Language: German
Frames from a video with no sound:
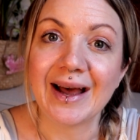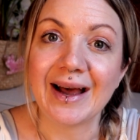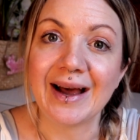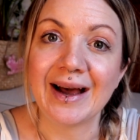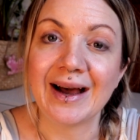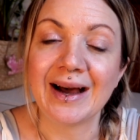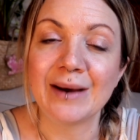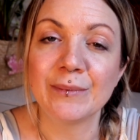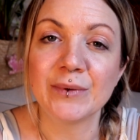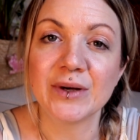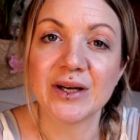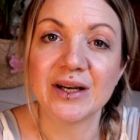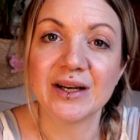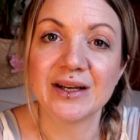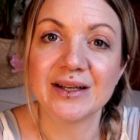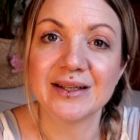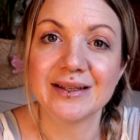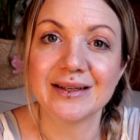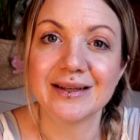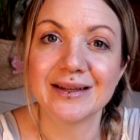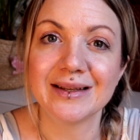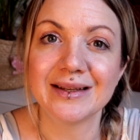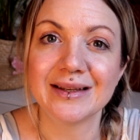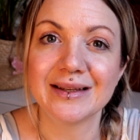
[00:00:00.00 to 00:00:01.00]
Aber
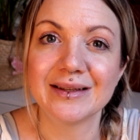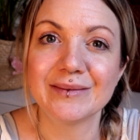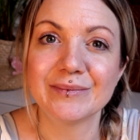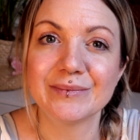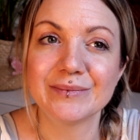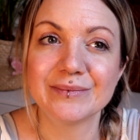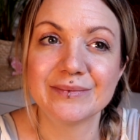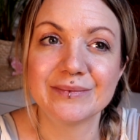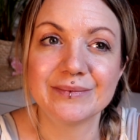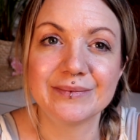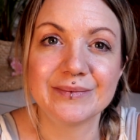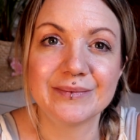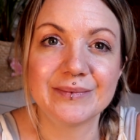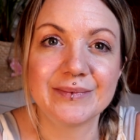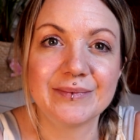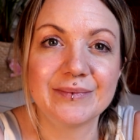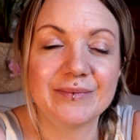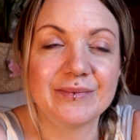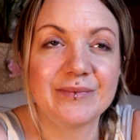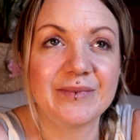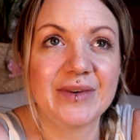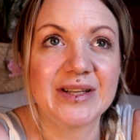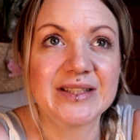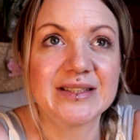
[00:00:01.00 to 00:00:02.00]

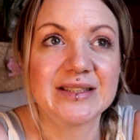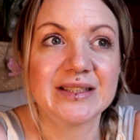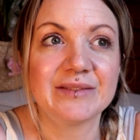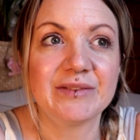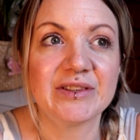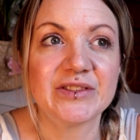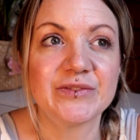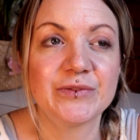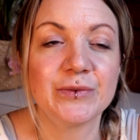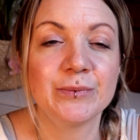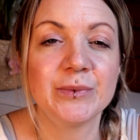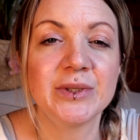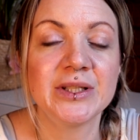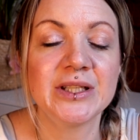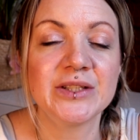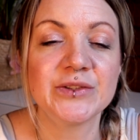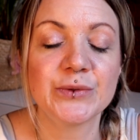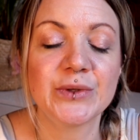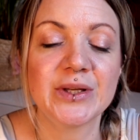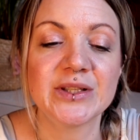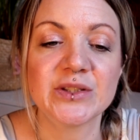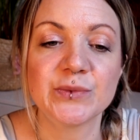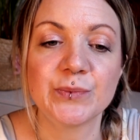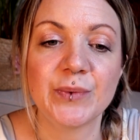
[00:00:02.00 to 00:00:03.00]
was, was für mich nicht
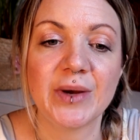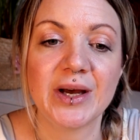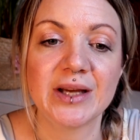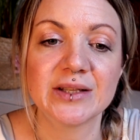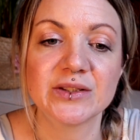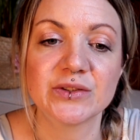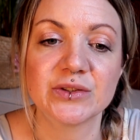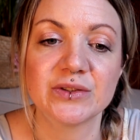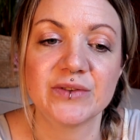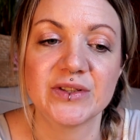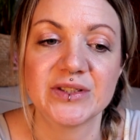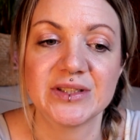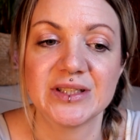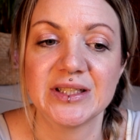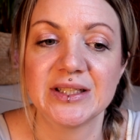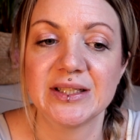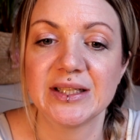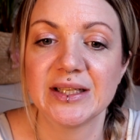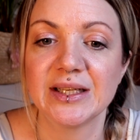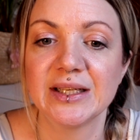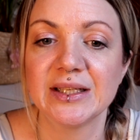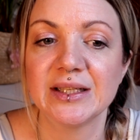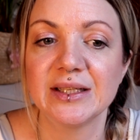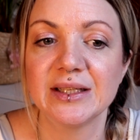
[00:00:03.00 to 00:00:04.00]
so ganz passt oder was ich
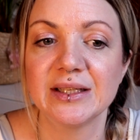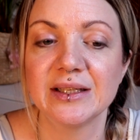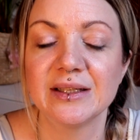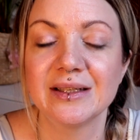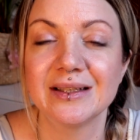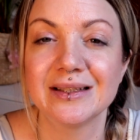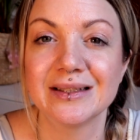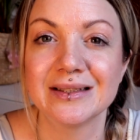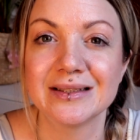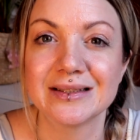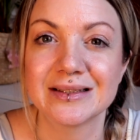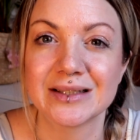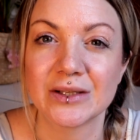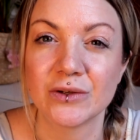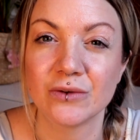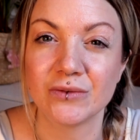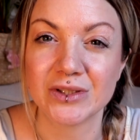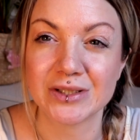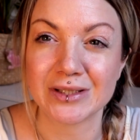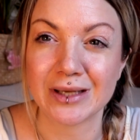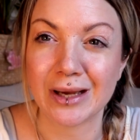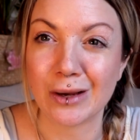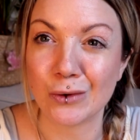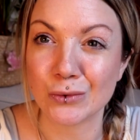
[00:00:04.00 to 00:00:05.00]
nicht hinkriege, ist dann
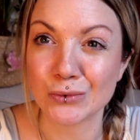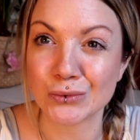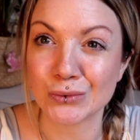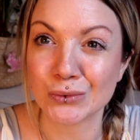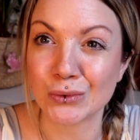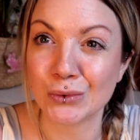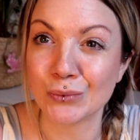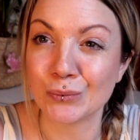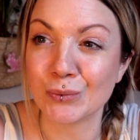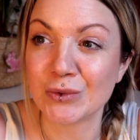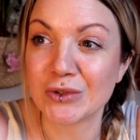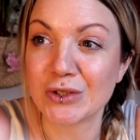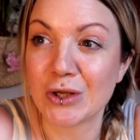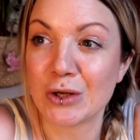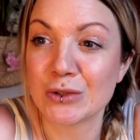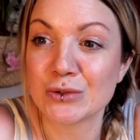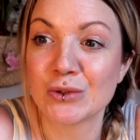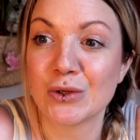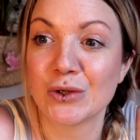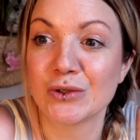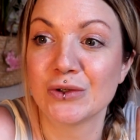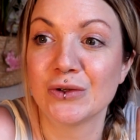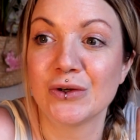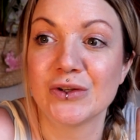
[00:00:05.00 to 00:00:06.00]
irgendwie tausend, mit
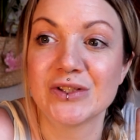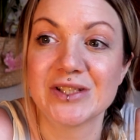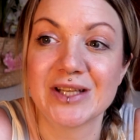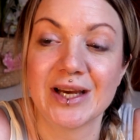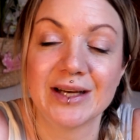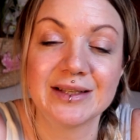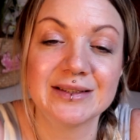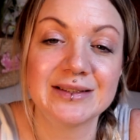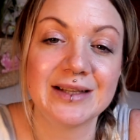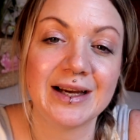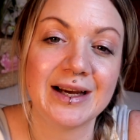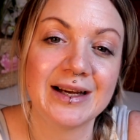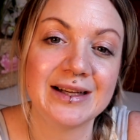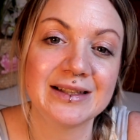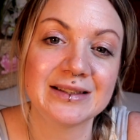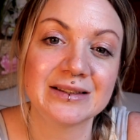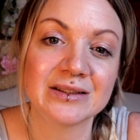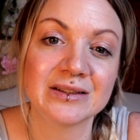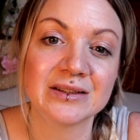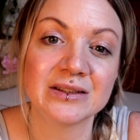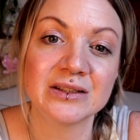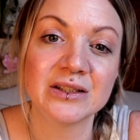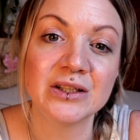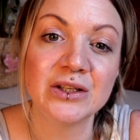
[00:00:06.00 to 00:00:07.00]
tausend Leuten Kontakt
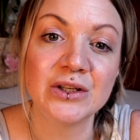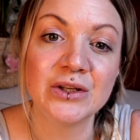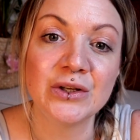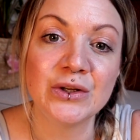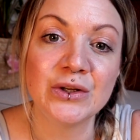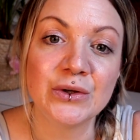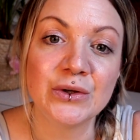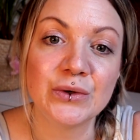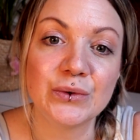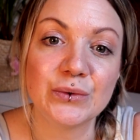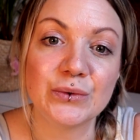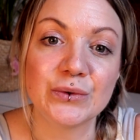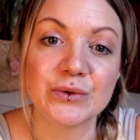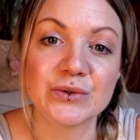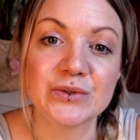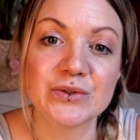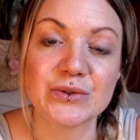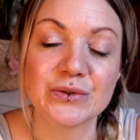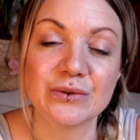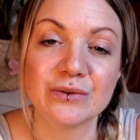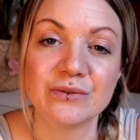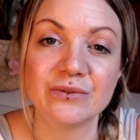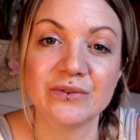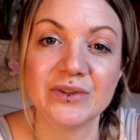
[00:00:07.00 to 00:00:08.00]
halten
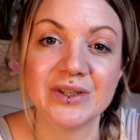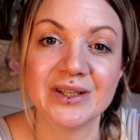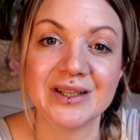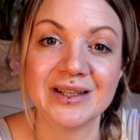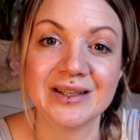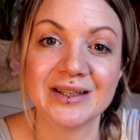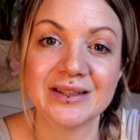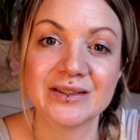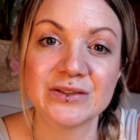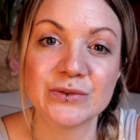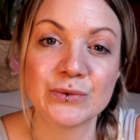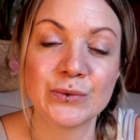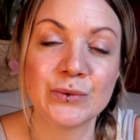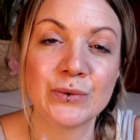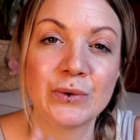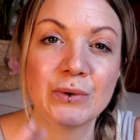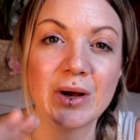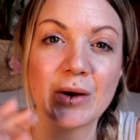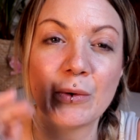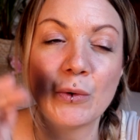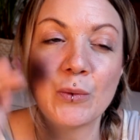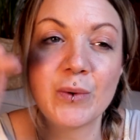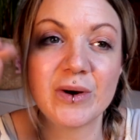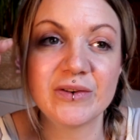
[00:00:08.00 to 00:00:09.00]
und irgendwie so
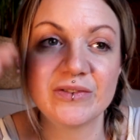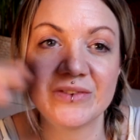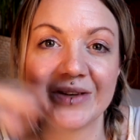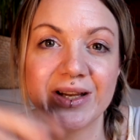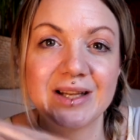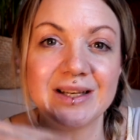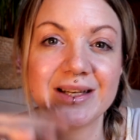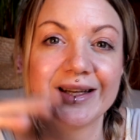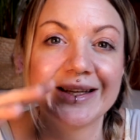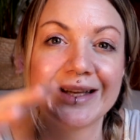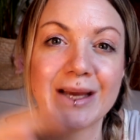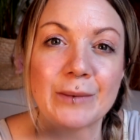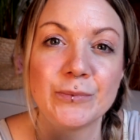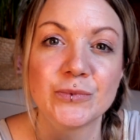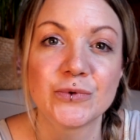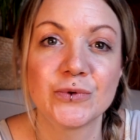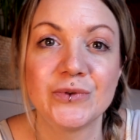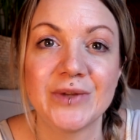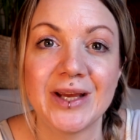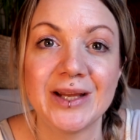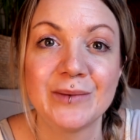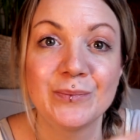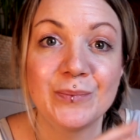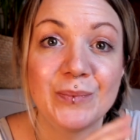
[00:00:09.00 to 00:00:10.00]
oberflächlich
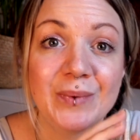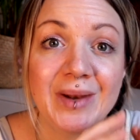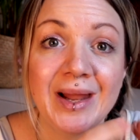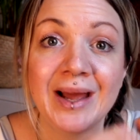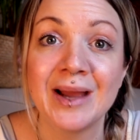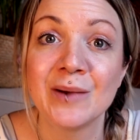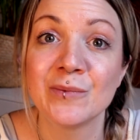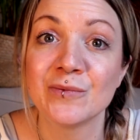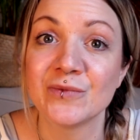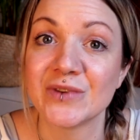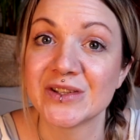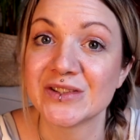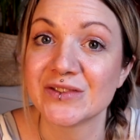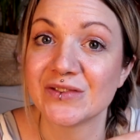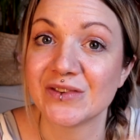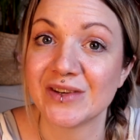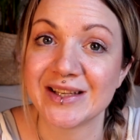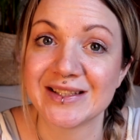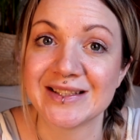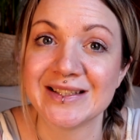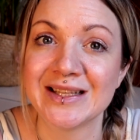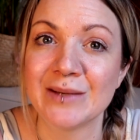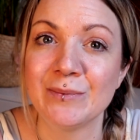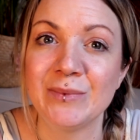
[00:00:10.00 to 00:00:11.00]
up-to-date bleiben, was
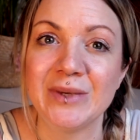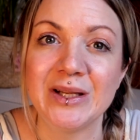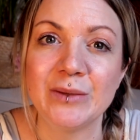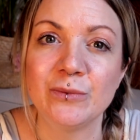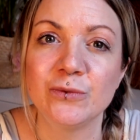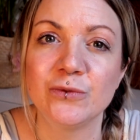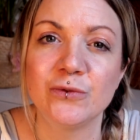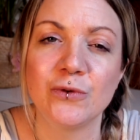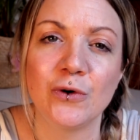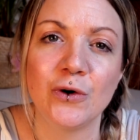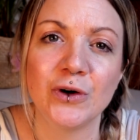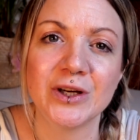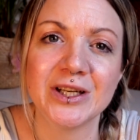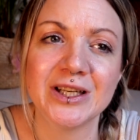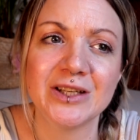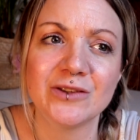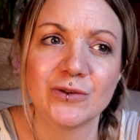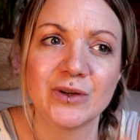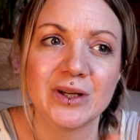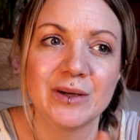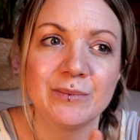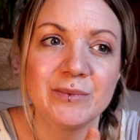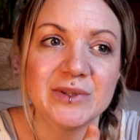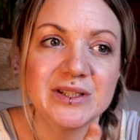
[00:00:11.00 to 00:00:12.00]
vielleicht in ihrem Leben vorgeht
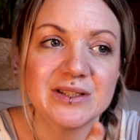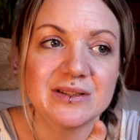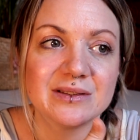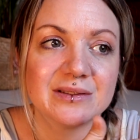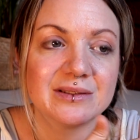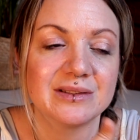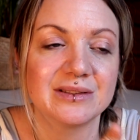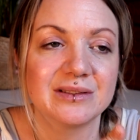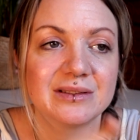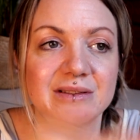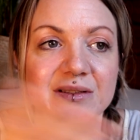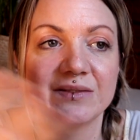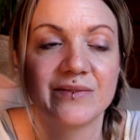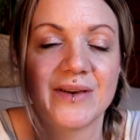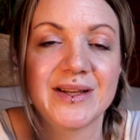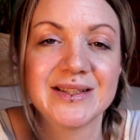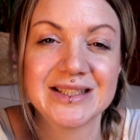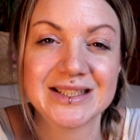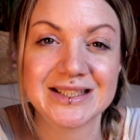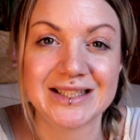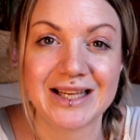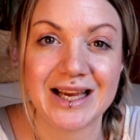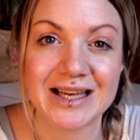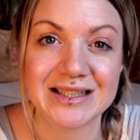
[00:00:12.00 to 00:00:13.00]
oder mit
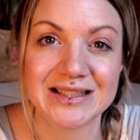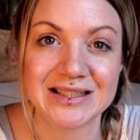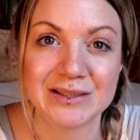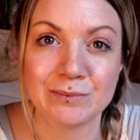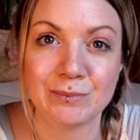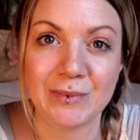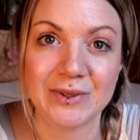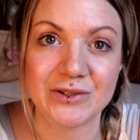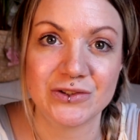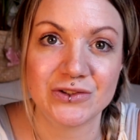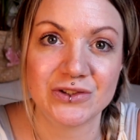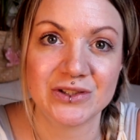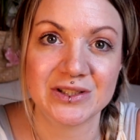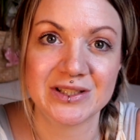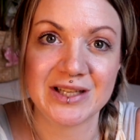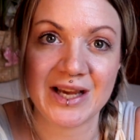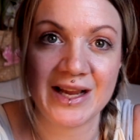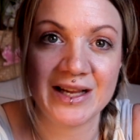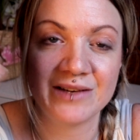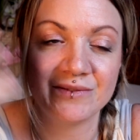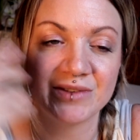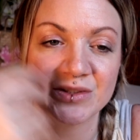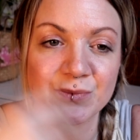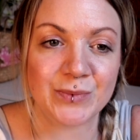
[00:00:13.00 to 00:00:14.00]
20, 30 Menschen
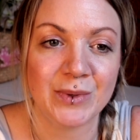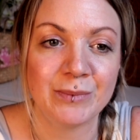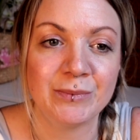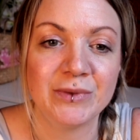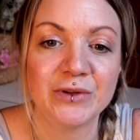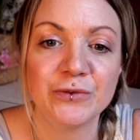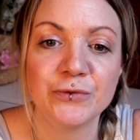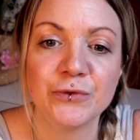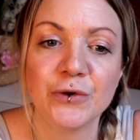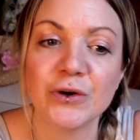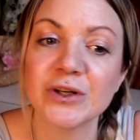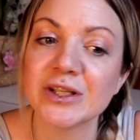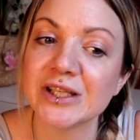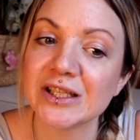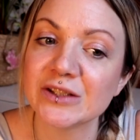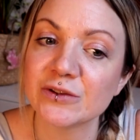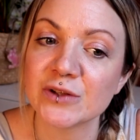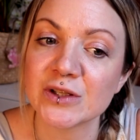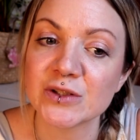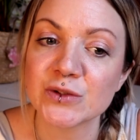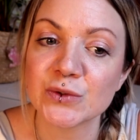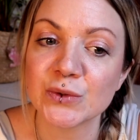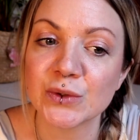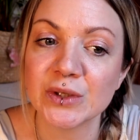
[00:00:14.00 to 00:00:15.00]
teilen, was bei mir vorgeht
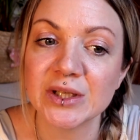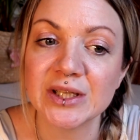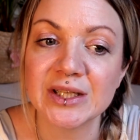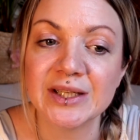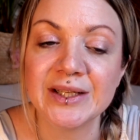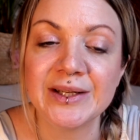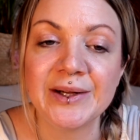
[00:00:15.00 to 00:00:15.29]
oder so.